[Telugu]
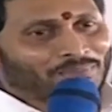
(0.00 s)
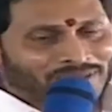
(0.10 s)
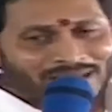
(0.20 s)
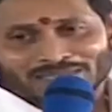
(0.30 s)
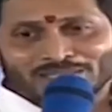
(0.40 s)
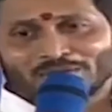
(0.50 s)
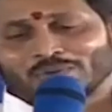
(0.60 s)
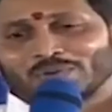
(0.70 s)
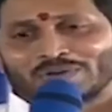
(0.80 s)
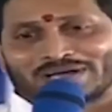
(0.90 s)
మీ
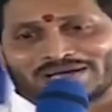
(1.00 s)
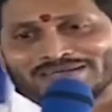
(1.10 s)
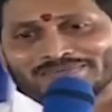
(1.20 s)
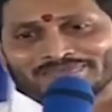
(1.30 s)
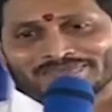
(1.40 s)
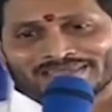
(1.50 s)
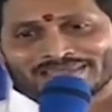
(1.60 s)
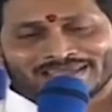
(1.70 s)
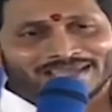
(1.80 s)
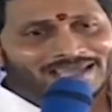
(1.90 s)
అందరూ కూడా
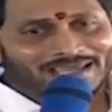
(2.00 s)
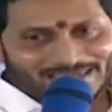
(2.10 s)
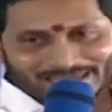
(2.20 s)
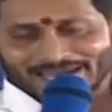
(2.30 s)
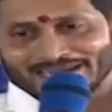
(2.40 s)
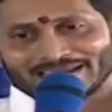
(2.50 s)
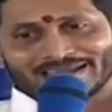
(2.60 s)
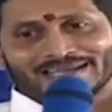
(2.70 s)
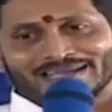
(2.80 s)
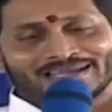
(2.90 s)

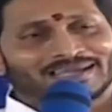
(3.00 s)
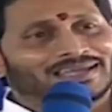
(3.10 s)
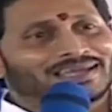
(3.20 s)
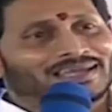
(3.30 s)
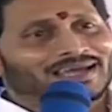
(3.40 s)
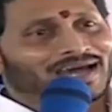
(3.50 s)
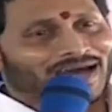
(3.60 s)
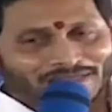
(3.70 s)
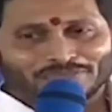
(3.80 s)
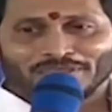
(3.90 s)
ఇక్కడే
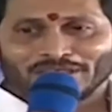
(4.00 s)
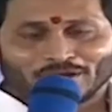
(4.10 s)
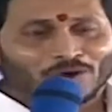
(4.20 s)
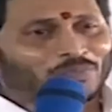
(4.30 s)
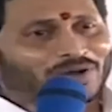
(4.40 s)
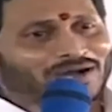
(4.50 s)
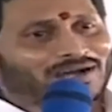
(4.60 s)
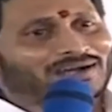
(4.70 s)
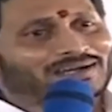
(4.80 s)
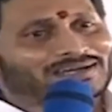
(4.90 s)
అంతే గొప్పగా